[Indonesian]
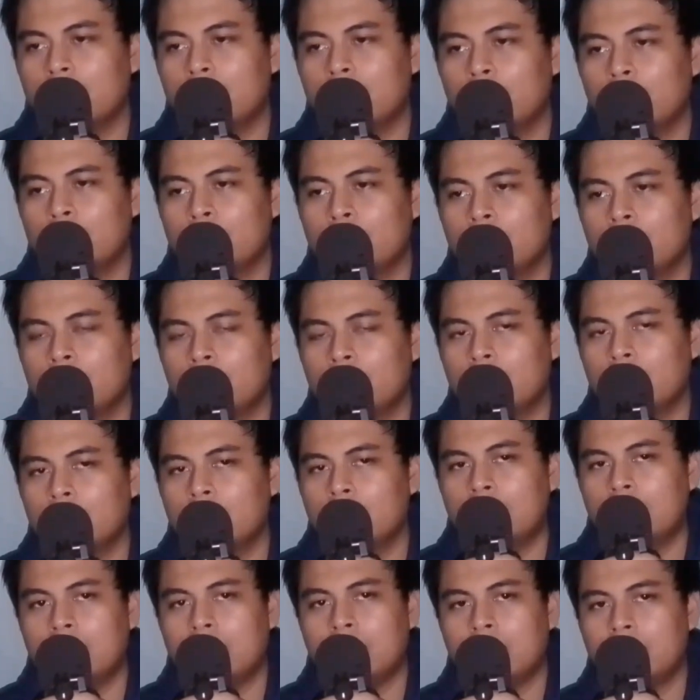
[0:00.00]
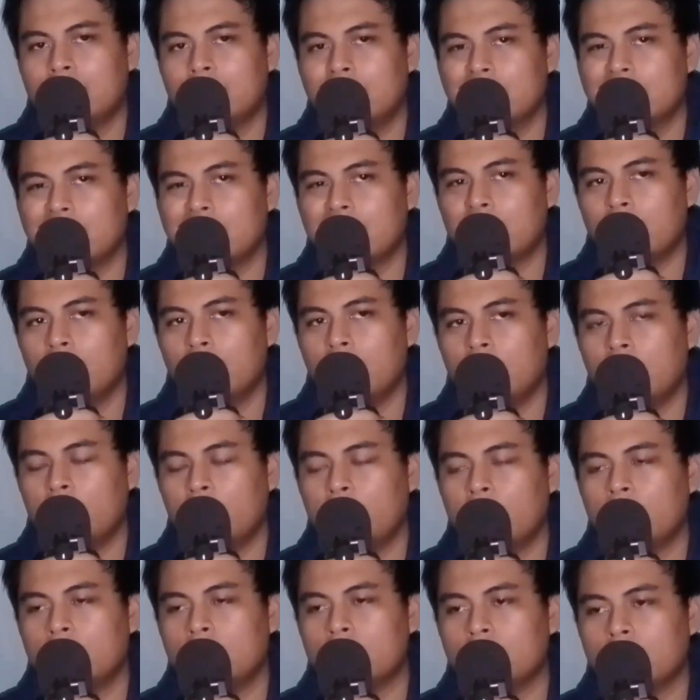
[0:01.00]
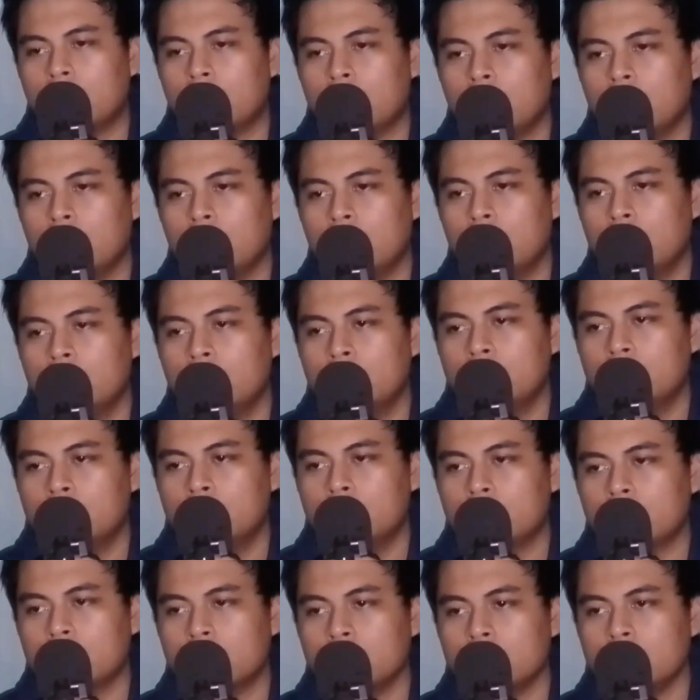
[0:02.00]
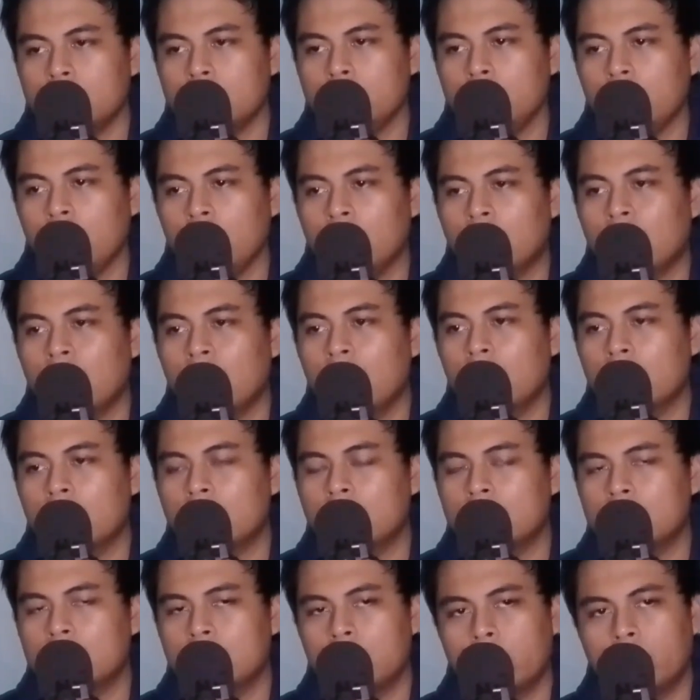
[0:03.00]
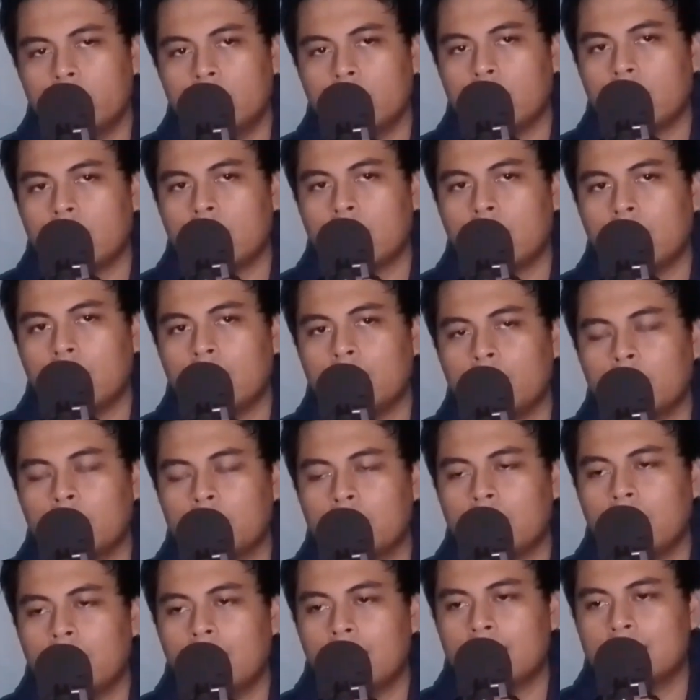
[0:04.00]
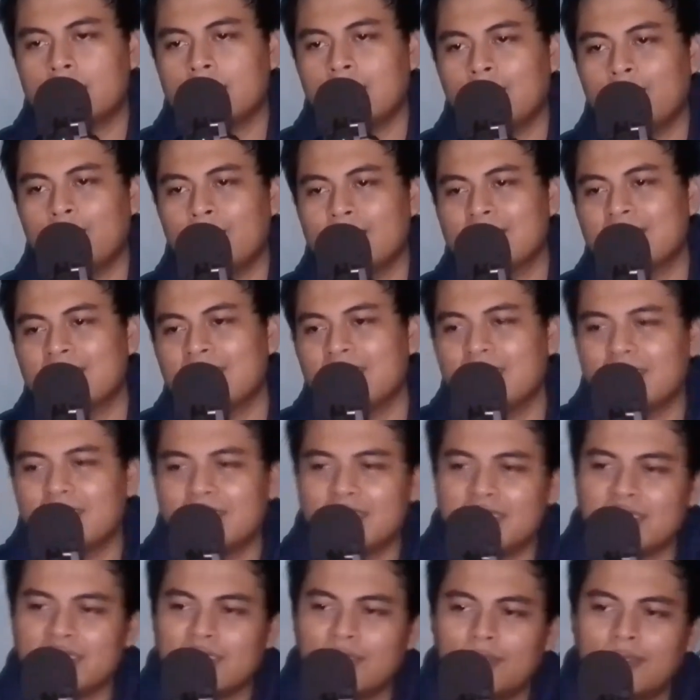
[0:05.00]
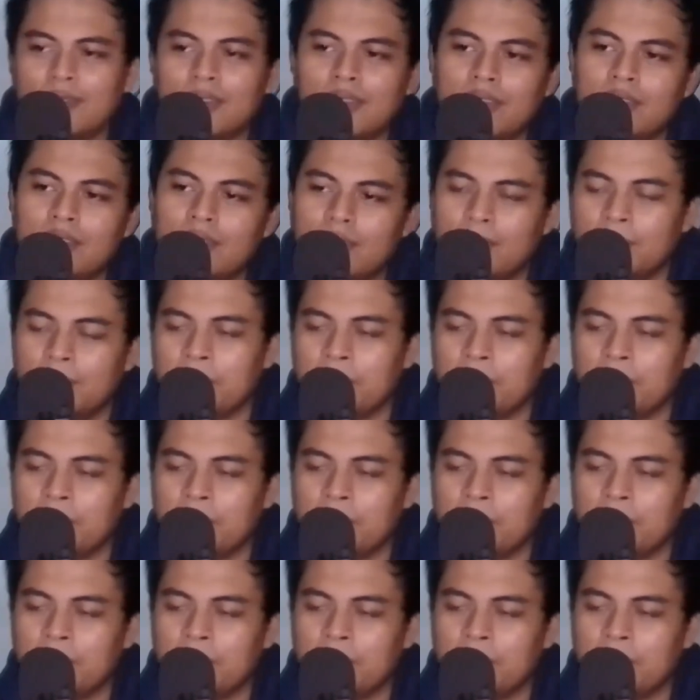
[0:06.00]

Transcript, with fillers: muncul juga di Nisekoi anime Nisekoi kayaknya si Onodera kalau populer sama si Chitoge